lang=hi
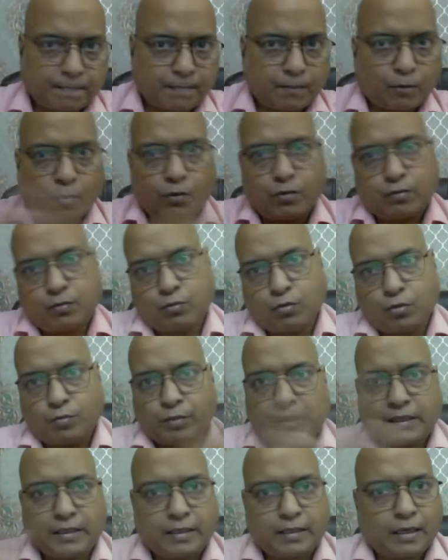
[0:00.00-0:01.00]
दो दो
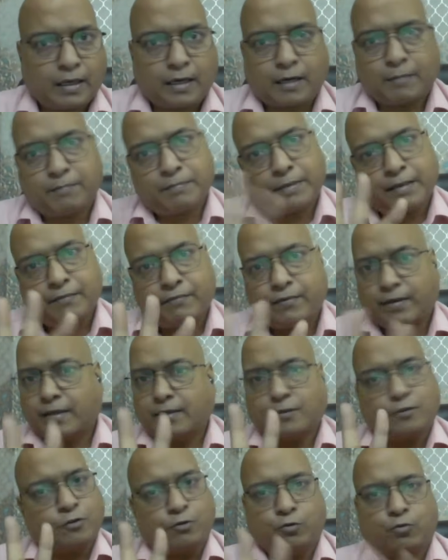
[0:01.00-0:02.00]
महीने आर पर
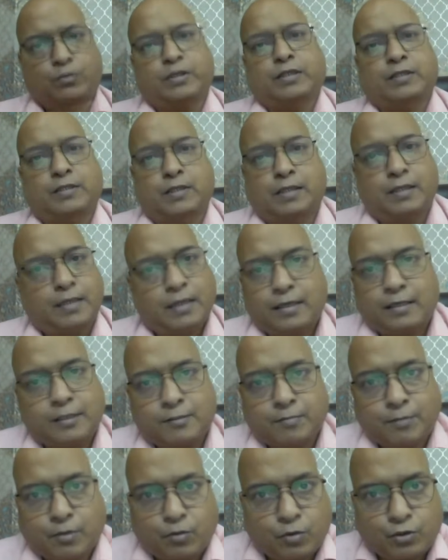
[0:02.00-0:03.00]
फिगर जरूर टच करेगी
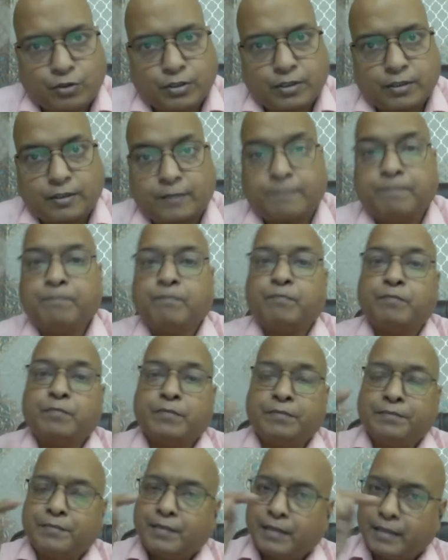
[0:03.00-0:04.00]
इसमें कोई शक नहीं
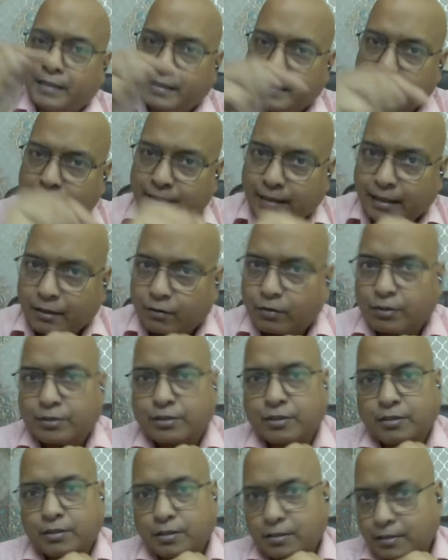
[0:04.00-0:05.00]
इनकी
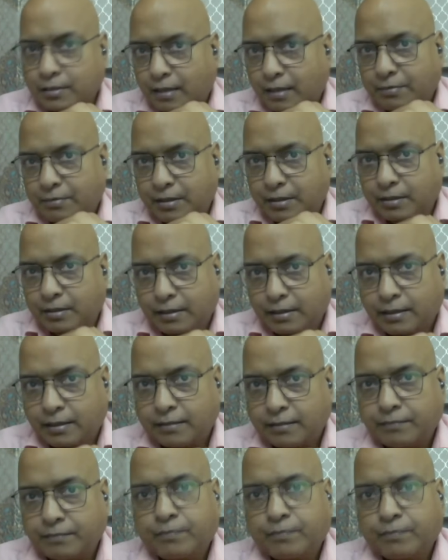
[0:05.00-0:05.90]
कैलकुलेशंस के हिसाब से ये है